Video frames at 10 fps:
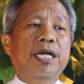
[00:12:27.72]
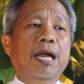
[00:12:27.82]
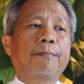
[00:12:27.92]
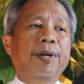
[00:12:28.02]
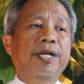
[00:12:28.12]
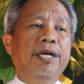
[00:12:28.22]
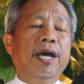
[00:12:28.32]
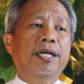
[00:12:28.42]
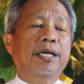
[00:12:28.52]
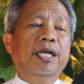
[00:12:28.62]
di dalam
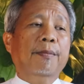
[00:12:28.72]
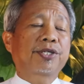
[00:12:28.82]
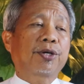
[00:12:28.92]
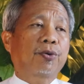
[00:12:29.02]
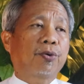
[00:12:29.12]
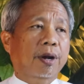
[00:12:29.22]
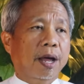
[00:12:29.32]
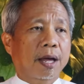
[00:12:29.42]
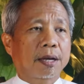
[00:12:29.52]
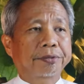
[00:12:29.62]
pendidikan ini kita masih
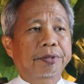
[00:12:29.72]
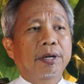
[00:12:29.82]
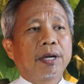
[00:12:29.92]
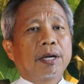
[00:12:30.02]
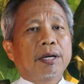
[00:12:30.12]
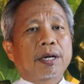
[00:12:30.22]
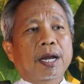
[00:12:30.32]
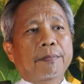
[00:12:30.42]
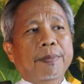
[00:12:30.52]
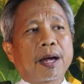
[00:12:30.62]
kurang.
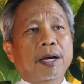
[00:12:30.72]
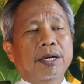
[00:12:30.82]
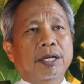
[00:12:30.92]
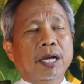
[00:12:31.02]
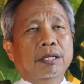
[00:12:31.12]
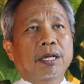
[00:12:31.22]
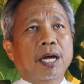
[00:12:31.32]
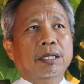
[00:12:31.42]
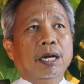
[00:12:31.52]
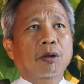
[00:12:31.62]
Kenapa kita
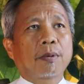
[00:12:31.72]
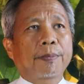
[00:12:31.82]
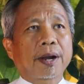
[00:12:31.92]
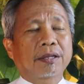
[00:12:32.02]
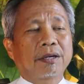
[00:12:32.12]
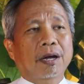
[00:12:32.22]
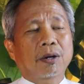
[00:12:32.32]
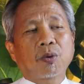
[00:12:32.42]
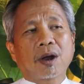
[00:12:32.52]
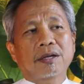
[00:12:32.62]
tidak terlalu
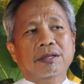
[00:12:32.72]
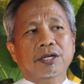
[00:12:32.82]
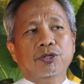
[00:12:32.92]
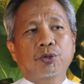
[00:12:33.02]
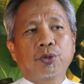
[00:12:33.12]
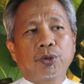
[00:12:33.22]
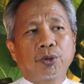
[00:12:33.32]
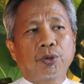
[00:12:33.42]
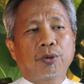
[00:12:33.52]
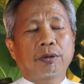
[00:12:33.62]
memperhatikan kualitas
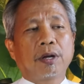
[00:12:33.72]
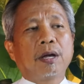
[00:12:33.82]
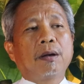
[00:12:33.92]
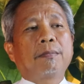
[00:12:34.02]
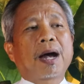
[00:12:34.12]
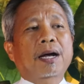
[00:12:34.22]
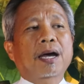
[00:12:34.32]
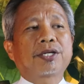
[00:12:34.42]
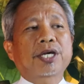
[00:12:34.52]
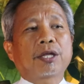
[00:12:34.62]
guru?
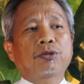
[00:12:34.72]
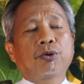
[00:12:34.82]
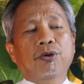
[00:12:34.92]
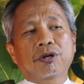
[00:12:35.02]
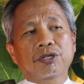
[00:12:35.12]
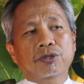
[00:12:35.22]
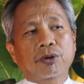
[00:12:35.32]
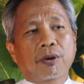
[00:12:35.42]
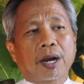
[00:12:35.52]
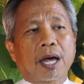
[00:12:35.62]
Bahkan saya turun ke
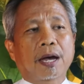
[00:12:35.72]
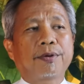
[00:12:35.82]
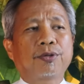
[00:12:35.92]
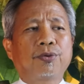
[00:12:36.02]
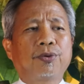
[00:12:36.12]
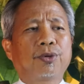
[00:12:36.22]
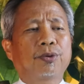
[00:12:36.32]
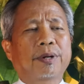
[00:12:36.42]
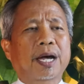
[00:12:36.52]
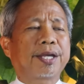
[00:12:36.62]
sekolah, itu
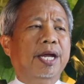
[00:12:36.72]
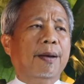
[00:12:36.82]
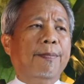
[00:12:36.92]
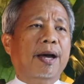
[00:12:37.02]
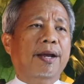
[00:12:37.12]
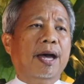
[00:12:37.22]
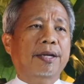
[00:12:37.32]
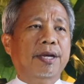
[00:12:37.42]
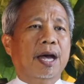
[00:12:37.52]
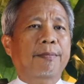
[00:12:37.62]
guru mengajar apa
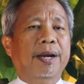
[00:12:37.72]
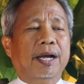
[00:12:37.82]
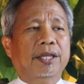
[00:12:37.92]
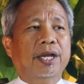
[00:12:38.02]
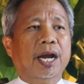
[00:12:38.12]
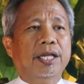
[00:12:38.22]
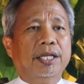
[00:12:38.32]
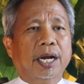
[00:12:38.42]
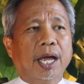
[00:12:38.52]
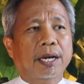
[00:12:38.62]
adanya. Mereka tidak di
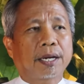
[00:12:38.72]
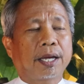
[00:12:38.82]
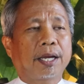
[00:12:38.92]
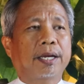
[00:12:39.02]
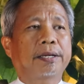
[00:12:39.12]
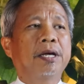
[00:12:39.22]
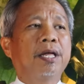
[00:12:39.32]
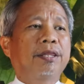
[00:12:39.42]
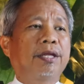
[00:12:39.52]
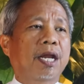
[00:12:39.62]
training,
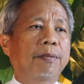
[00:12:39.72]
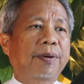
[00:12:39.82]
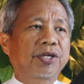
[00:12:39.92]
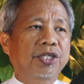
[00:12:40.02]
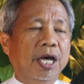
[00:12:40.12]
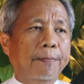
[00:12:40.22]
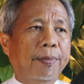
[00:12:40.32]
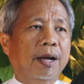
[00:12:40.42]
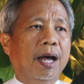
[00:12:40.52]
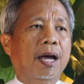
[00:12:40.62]
tidak
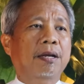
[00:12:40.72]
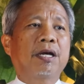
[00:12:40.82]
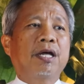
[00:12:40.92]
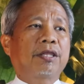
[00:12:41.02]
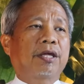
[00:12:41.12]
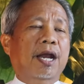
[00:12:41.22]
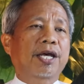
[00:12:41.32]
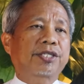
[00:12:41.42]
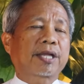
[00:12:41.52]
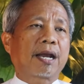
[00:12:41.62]
dipersiapkan, tidak
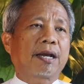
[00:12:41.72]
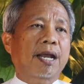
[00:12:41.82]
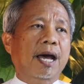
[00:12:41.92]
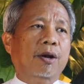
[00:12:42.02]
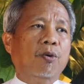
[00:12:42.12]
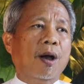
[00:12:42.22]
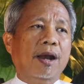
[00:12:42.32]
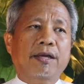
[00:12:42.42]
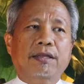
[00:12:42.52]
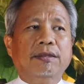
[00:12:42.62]
ada standar
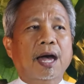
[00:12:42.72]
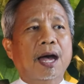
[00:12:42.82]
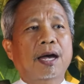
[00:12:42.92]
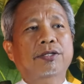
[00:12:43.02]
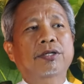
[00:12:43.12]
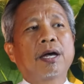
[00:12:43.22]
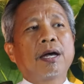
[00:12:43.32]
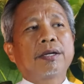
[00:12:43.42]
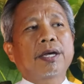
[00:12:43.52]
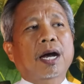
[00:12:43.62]
kualitas.
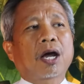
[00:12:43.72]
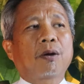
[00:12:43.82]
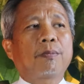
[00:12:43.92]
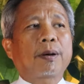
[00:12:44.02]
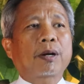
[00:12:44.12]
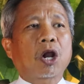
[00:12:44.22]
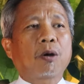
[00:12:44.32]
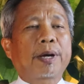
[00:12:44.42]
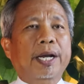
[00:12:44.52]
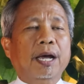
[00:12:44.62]
Ya kalau
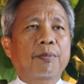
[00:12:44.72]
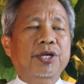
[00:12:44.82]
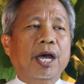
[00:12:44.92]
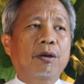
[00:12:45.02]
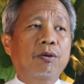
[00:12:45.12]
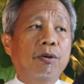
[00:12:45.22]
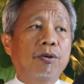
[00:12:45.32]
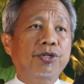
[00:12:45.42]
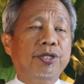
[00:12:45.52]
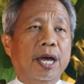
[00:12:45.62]
kalau mereka misalnya
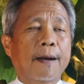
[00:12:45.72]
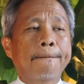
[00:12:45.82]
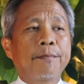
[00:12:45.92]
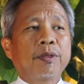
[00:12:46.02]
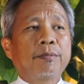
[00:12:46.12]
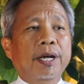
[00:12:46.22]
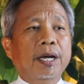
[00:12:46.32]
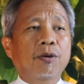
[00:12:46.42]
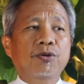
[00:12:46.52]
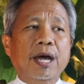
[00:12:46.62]
lulus ya,
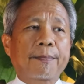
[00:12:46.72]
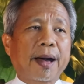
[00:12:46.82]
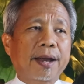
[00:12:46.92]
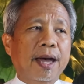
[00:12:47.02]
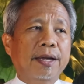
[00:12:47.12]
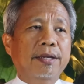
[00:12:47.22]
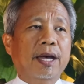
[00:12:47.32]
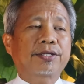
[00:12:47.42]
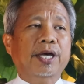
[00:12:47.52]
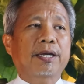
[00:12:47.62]
mereka lulus apa
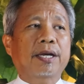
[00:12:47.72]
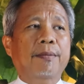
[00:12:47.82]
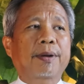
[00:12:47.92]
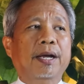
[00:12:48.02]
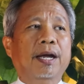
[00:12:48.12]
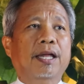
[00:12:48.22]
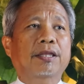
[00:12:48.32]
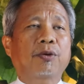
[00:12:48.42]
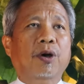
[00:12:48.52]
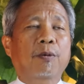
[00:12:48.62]
adanya sehingga mereka
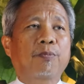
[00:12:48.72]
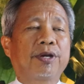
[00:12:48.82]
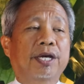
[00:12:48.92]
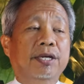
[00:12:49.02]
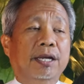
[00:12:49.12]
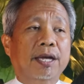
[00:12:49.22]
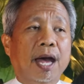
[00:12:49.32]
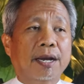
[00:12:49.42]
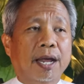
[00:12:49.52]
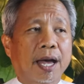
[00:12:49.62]
nanti walaupun dia
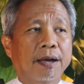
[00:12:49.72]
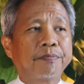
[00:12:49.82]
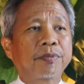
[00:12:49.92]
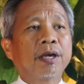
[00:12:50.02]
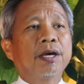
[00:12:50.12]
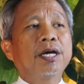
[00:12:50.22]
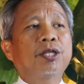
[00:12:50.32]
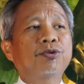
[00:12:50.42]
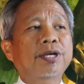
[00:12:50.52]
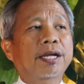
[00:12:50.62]
sarjana,
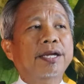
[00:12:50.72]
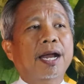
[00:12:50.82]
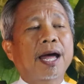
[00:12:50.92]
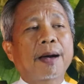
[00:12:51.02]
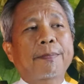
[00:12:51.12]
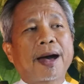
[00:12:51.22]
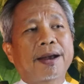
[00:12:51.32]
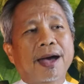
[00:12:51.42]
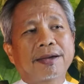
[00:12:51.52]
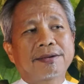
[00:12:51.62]
itu sarjana apa
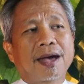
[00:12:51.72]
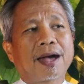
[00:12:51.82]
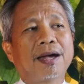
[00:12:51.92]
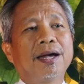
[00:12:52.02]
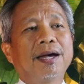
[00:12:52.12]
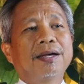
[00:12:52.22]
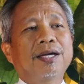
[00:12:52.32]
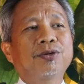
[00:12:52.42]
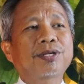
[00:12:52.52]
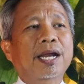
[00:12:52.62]
adanya.
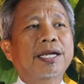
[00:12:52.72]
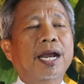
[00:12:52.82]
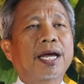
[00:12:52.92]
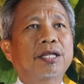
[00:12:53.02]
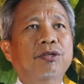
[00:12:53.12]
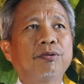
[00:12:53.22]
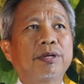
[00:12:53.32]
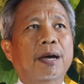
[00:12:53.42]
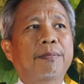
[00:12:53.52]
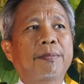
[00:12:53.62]
Itu sarjana itu
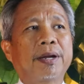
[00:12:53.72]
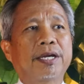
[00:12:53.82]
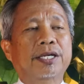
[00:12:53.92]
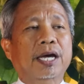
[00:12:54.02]
ya memang dia